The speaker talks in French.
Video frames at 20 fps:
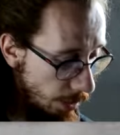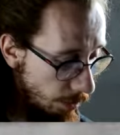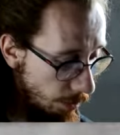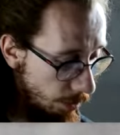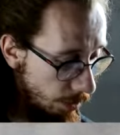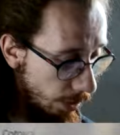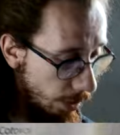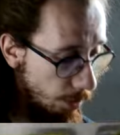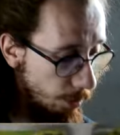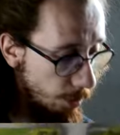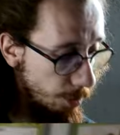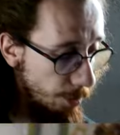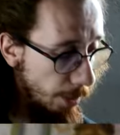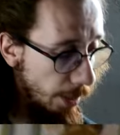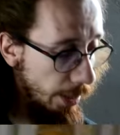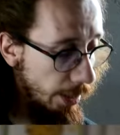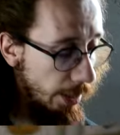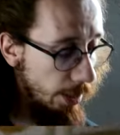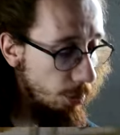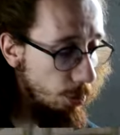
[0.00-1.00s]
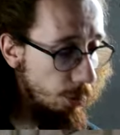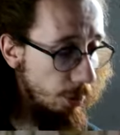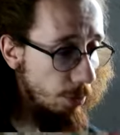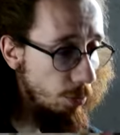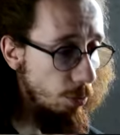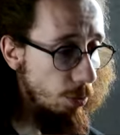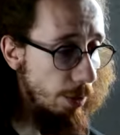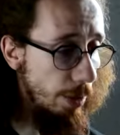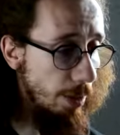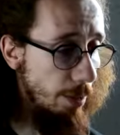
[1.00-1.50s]
Donc ça commence par la
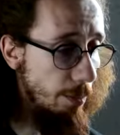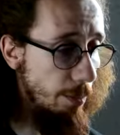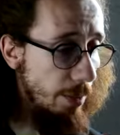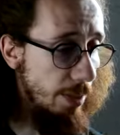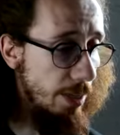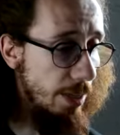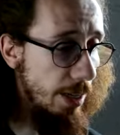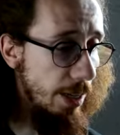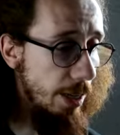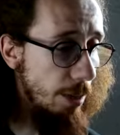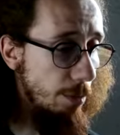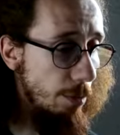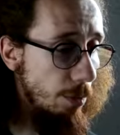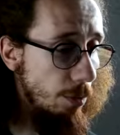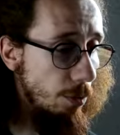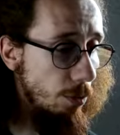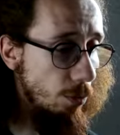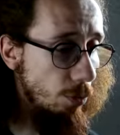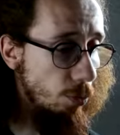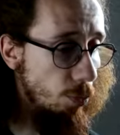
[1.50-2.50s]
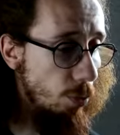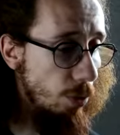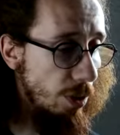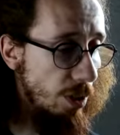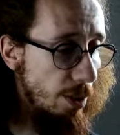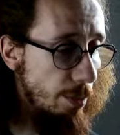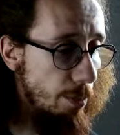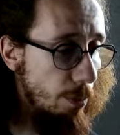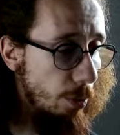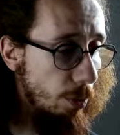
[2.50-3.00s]
92 avec Misterbe, Donc tous les
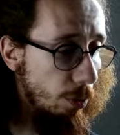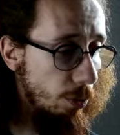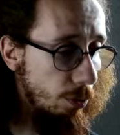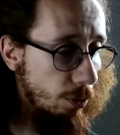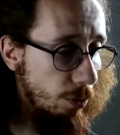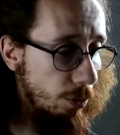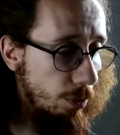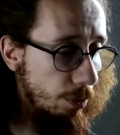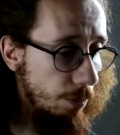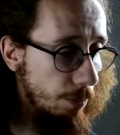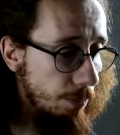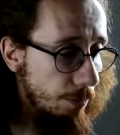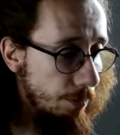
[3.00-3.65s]
types plantes.